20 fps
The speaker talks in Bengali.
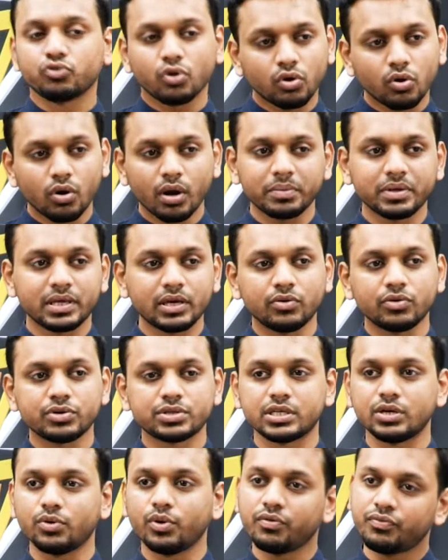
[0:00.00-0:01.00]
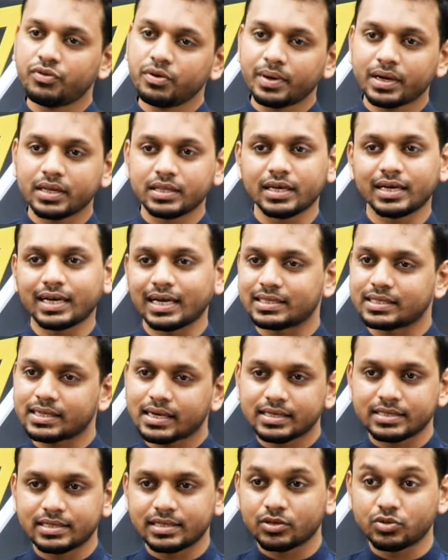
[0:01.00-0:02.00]
তখন আমি কি করছি ওই ফিভার দিয়ে
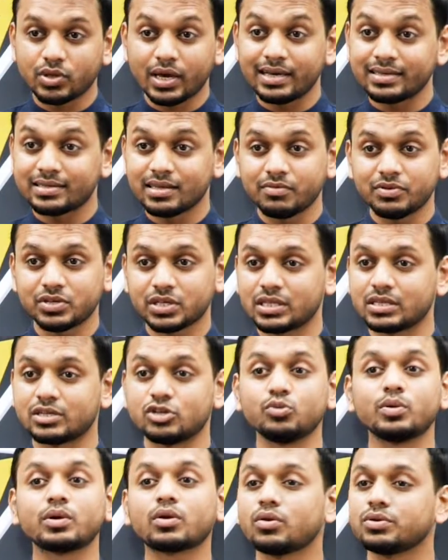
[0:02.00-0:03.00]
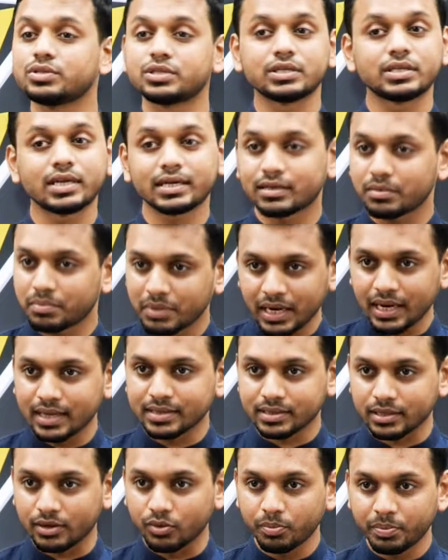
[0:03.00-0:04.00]
কাছাকাছি যেহেতু এই সেইভির সাথে টিউবার ক্লোসিসের একটা মিল
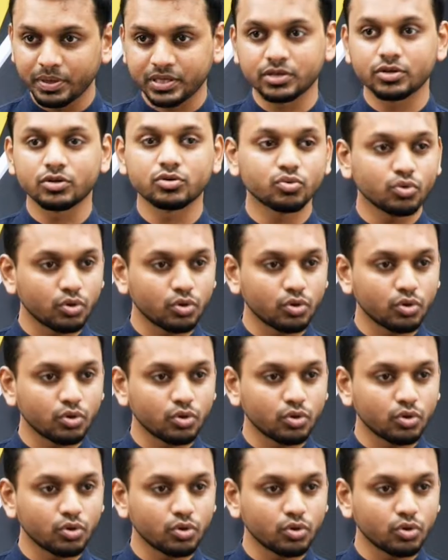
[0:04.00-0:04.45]
আছে ওই পেশেন্টের